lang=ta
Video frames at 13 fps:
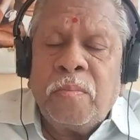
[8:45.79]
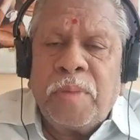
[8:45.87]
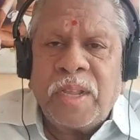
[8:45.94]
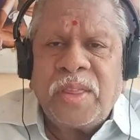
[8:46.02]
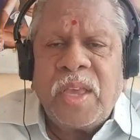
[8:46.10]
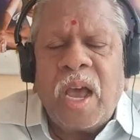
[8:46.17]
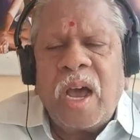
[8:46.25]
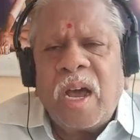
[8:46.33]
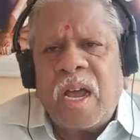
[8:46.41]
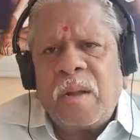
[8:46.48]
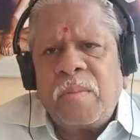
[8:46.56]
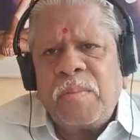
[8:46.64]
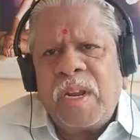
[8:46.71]

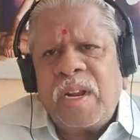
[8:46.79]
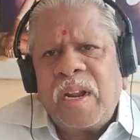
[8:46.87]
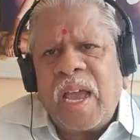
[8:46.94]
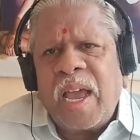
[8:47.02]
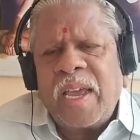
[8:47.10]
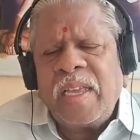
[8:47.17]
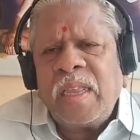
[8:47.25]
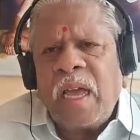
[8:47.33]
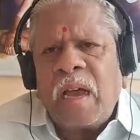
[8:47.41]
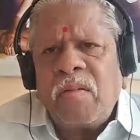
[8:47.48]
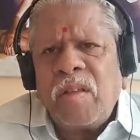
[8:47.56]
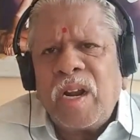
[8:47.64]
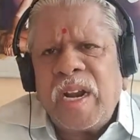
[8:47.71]
பிரத்யாகாரம் என்று ஐந்தாவது
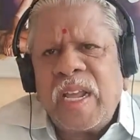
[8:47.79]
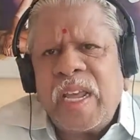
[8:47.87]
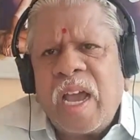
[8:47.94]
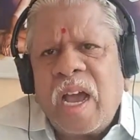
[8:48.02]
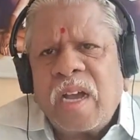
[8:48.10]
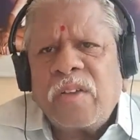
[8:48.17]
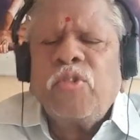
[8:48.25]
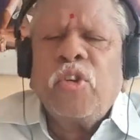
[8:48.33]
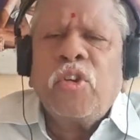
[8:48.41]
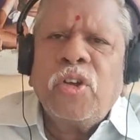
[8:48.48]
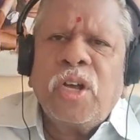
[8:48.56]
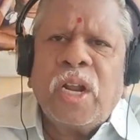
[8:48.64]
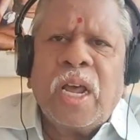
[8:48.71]
நிலையாக
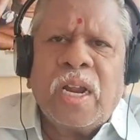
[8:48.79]
சொல்லுகிறார்